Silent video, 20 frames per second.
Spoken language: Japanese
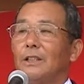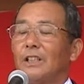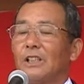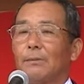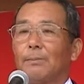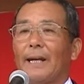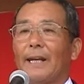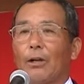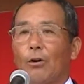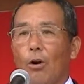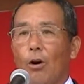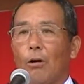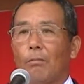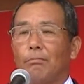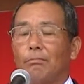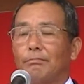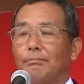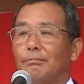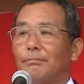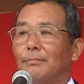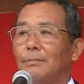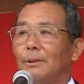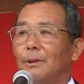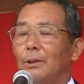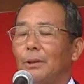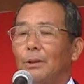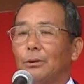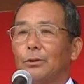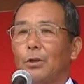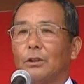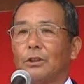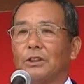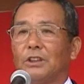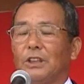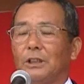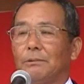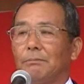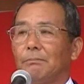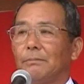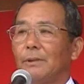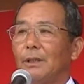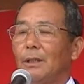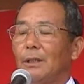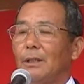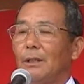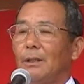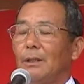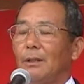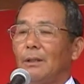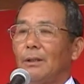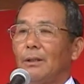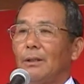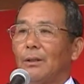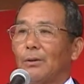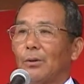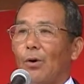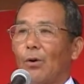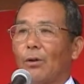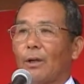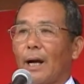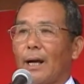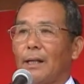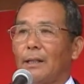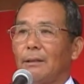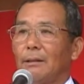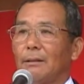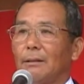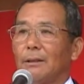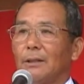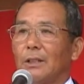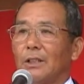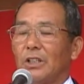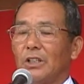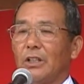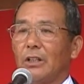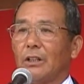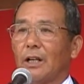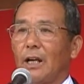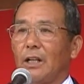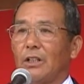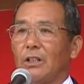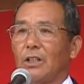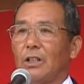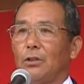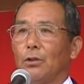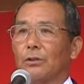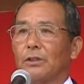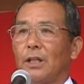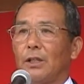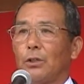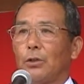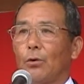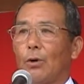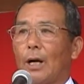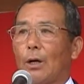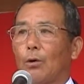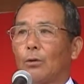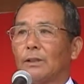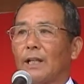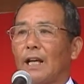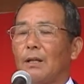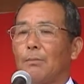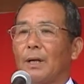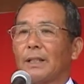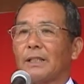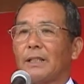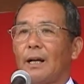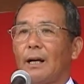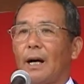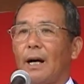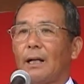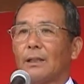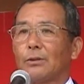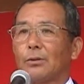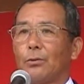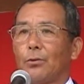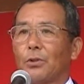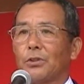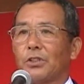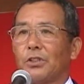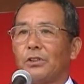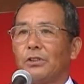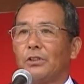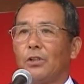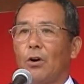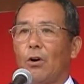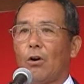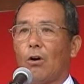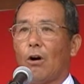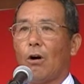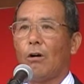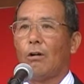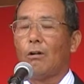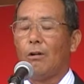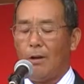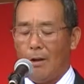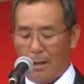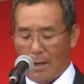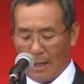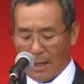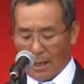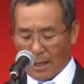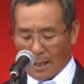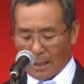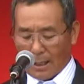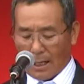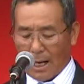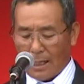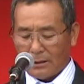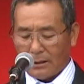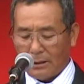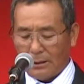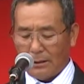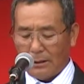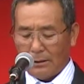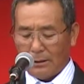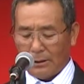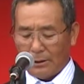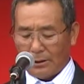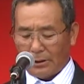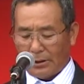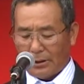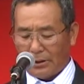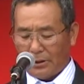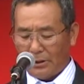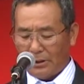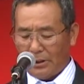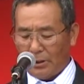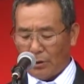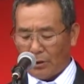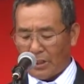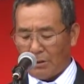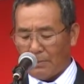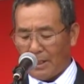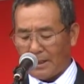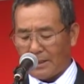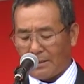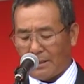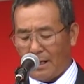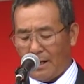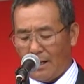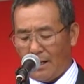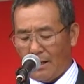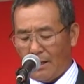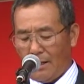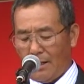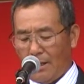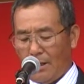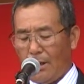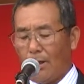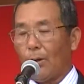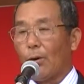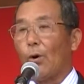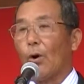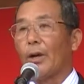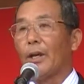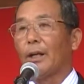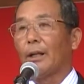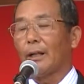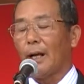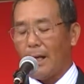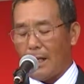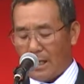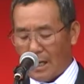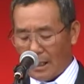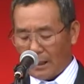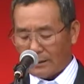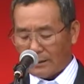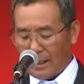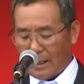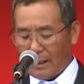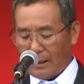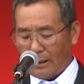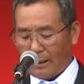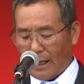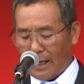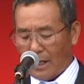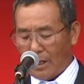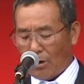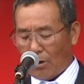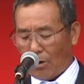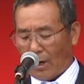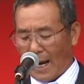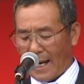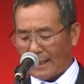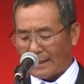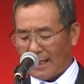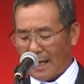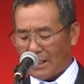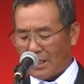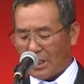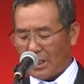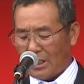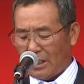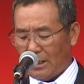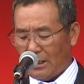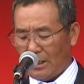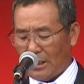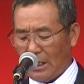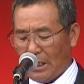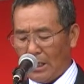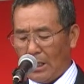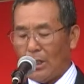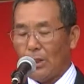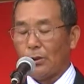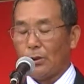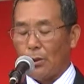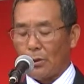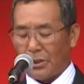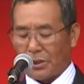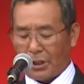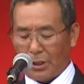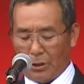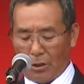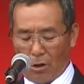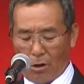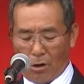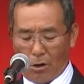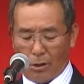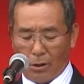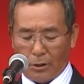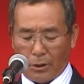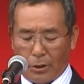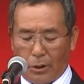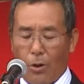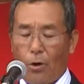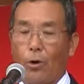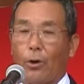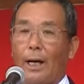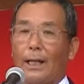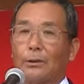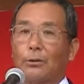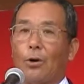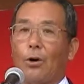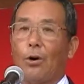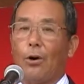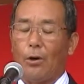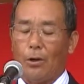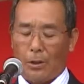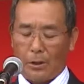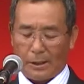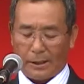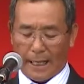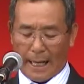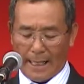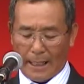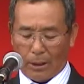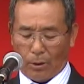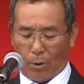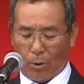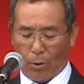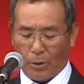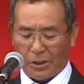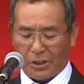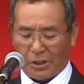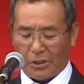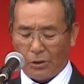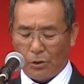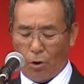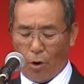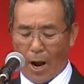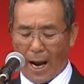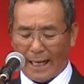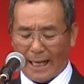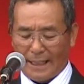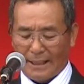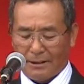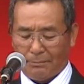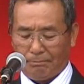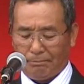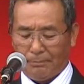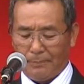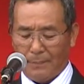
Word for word: 出馬以降特に今回市議会議員の選挙がございましたがその終了後各地区におきまして後援会役員会を開催し組織の強化と再構築を図り